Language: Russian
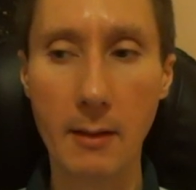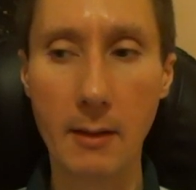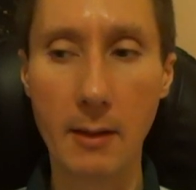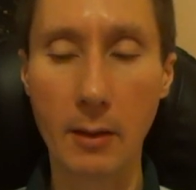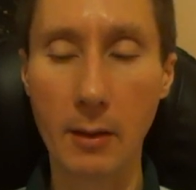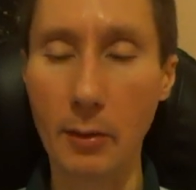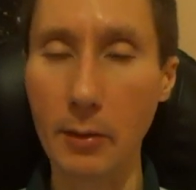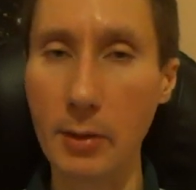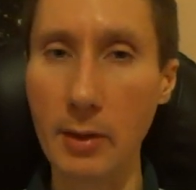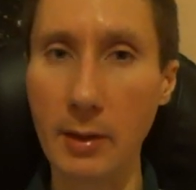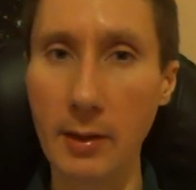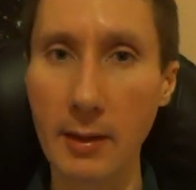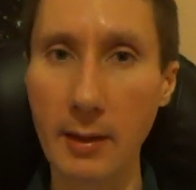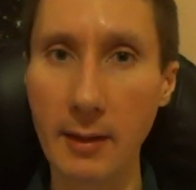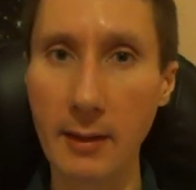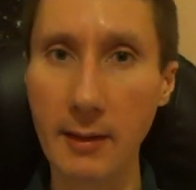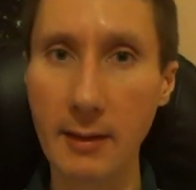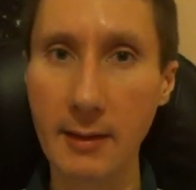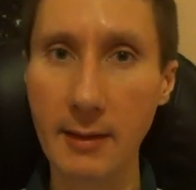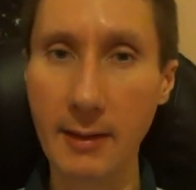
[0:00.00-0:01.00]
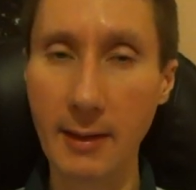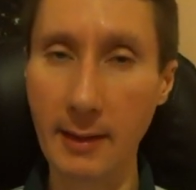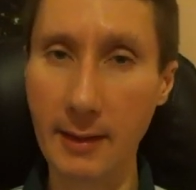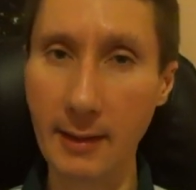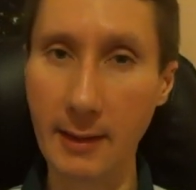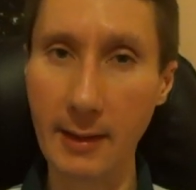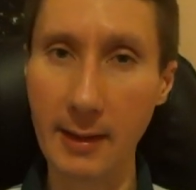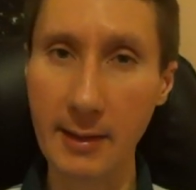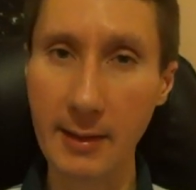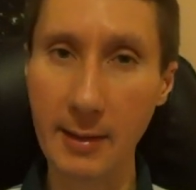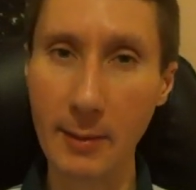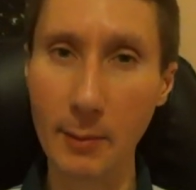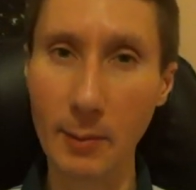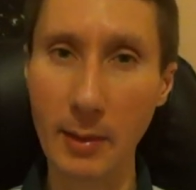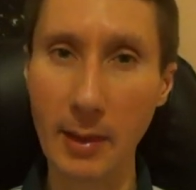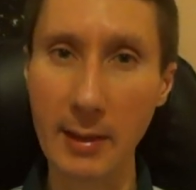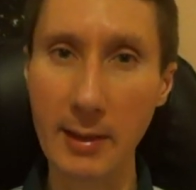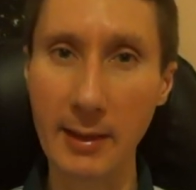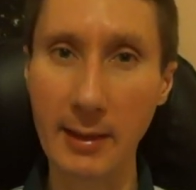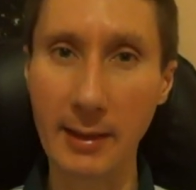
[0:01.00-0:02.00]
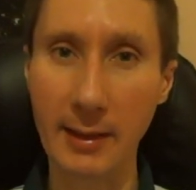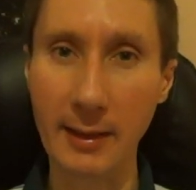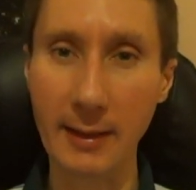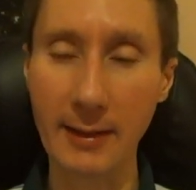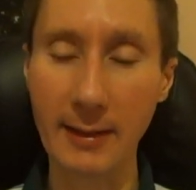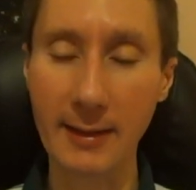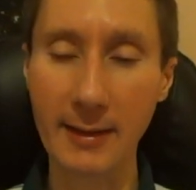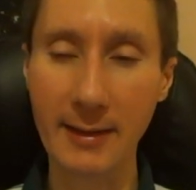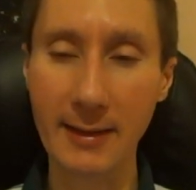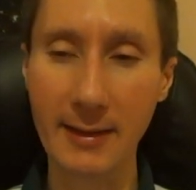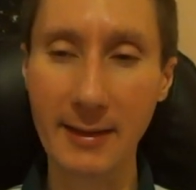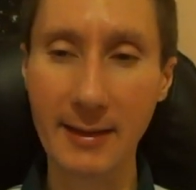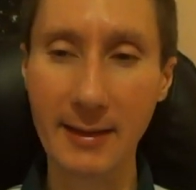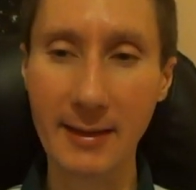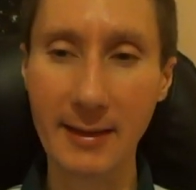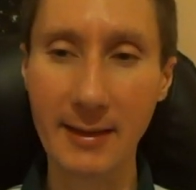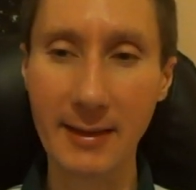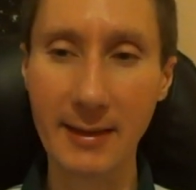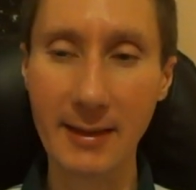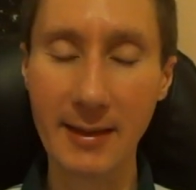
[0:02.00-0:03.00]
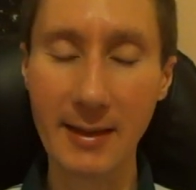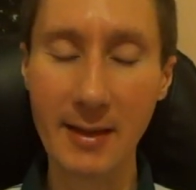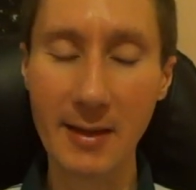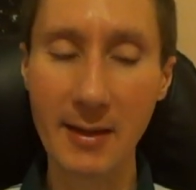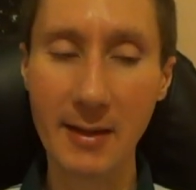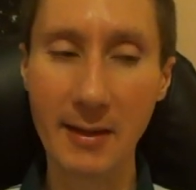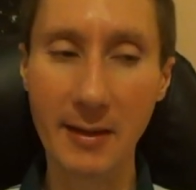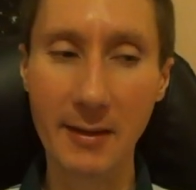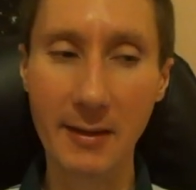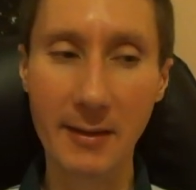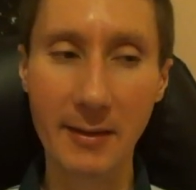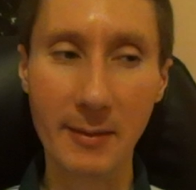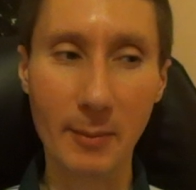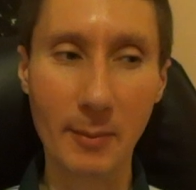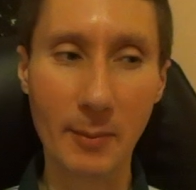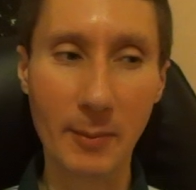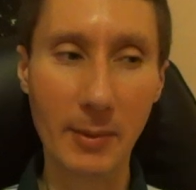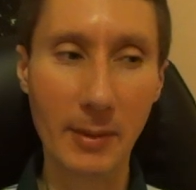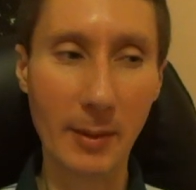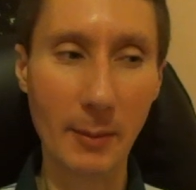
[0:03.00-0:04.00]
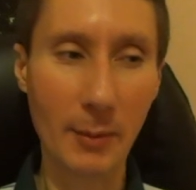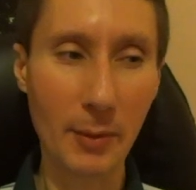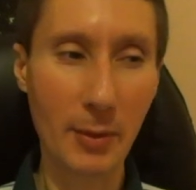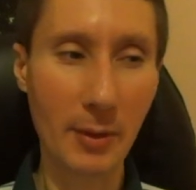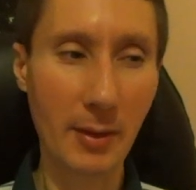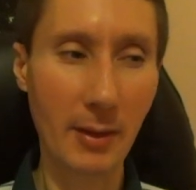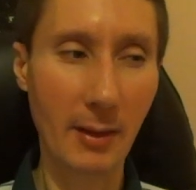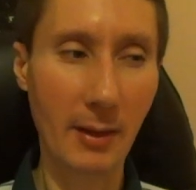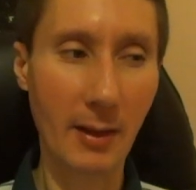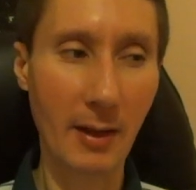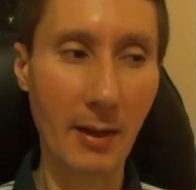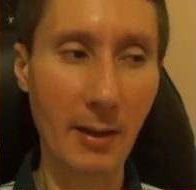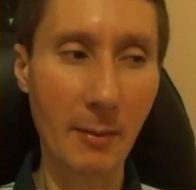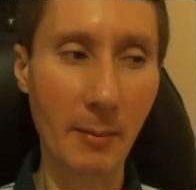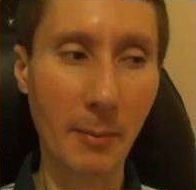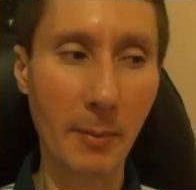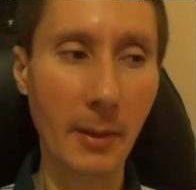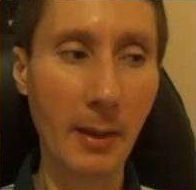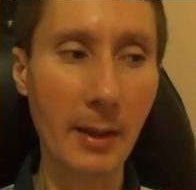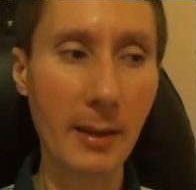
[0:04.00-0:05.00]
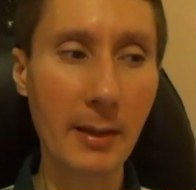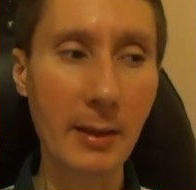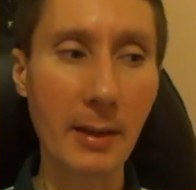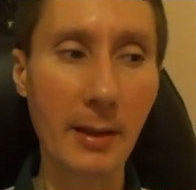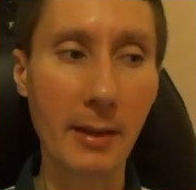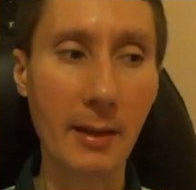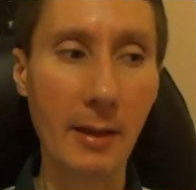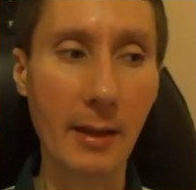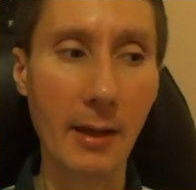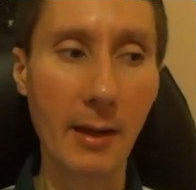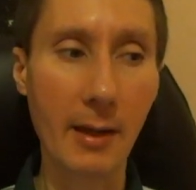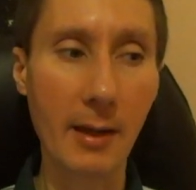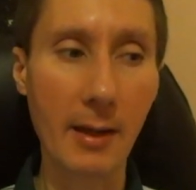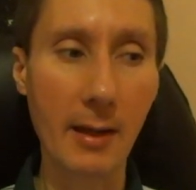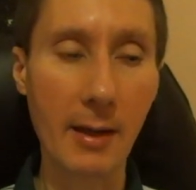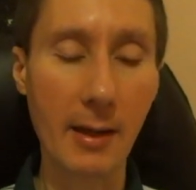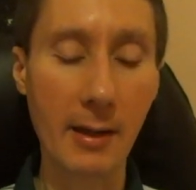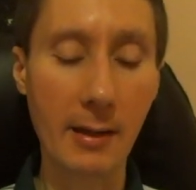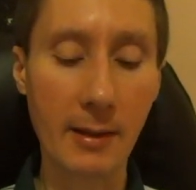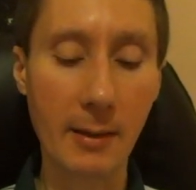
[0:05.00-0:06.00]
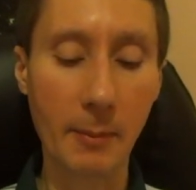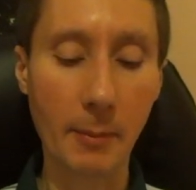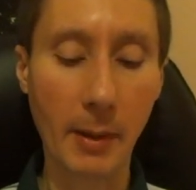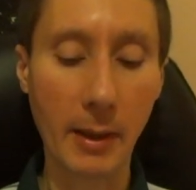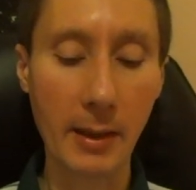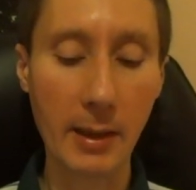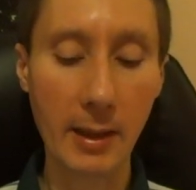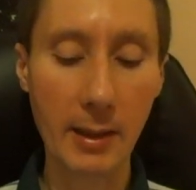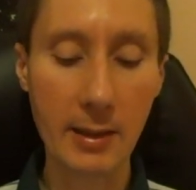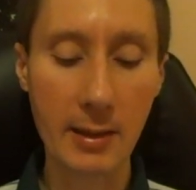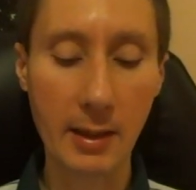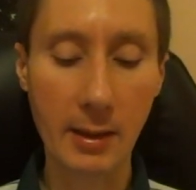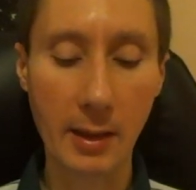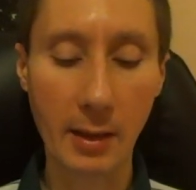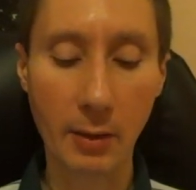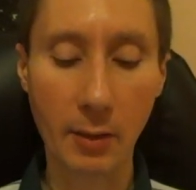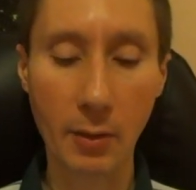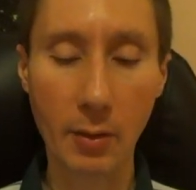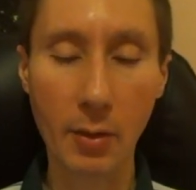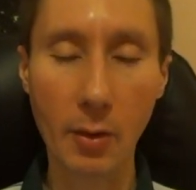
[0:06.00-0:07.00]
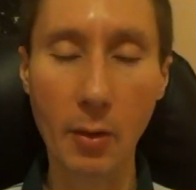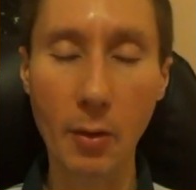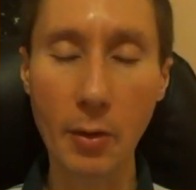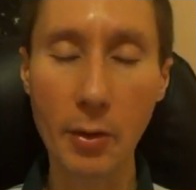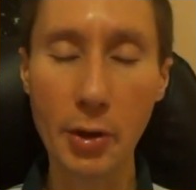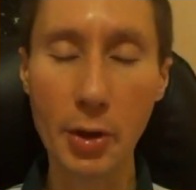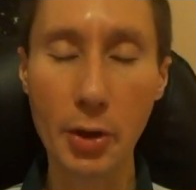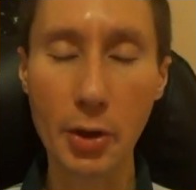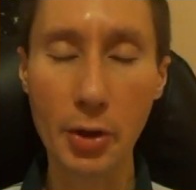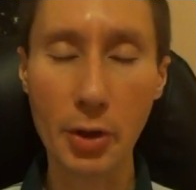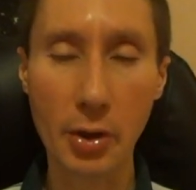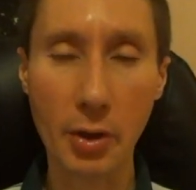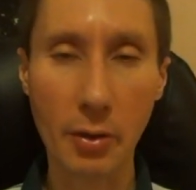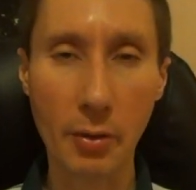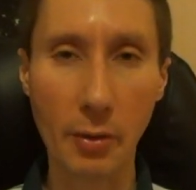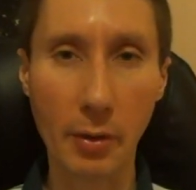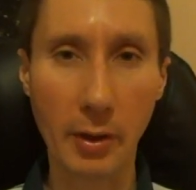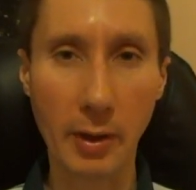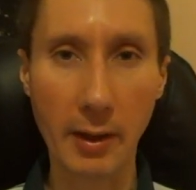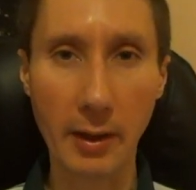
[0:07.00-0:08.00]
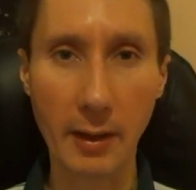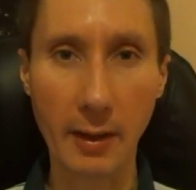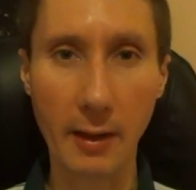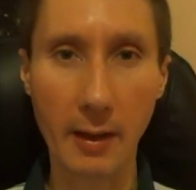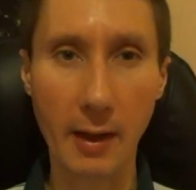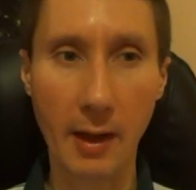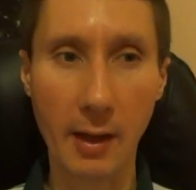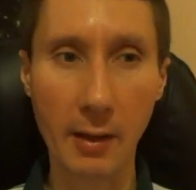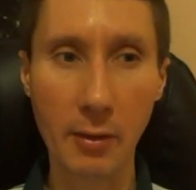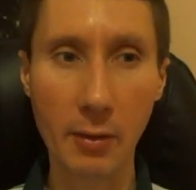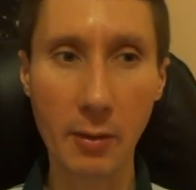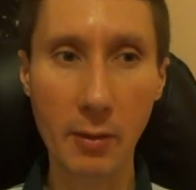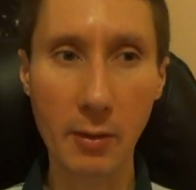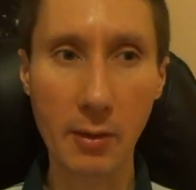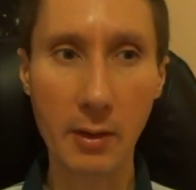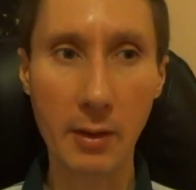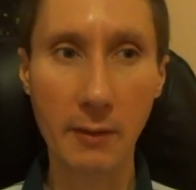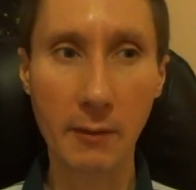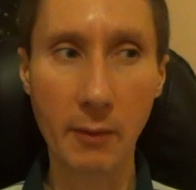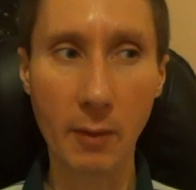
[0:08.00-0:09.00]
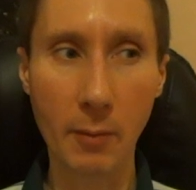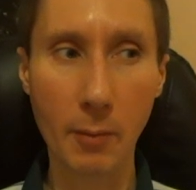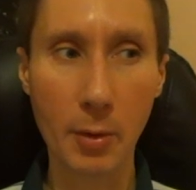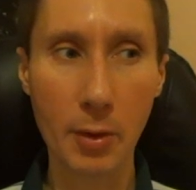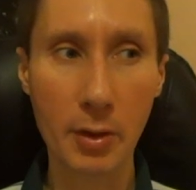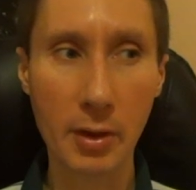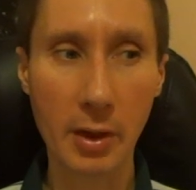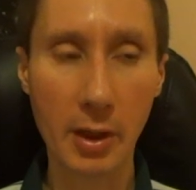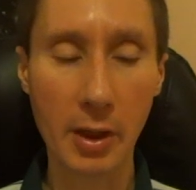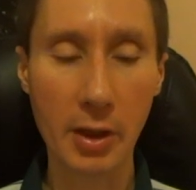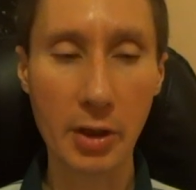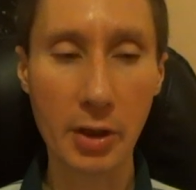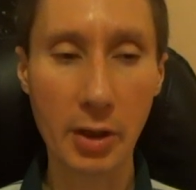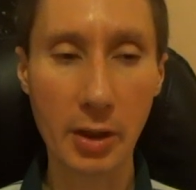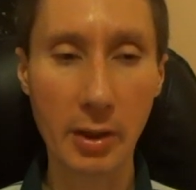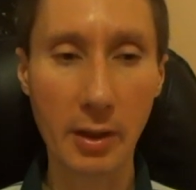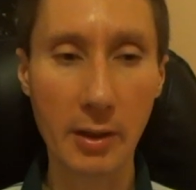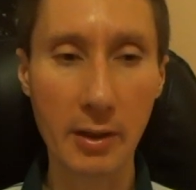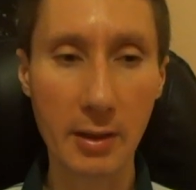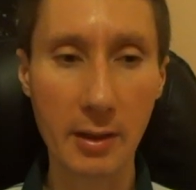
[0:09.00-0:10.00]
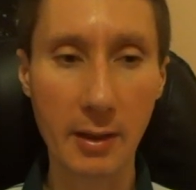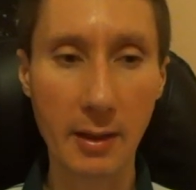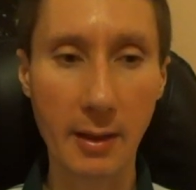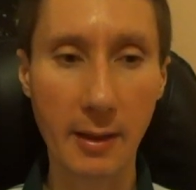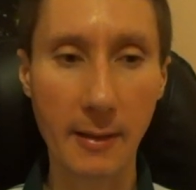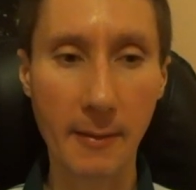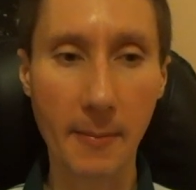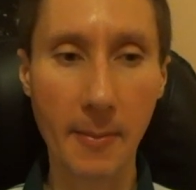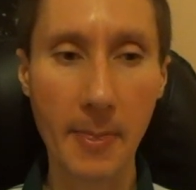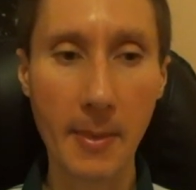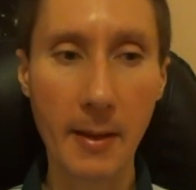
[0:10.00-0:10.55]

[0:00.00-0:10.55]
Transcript: Родинки – это наши имплантики. А, потому что импланты – это понятие такое очень широкое. Оно, его можно расширить на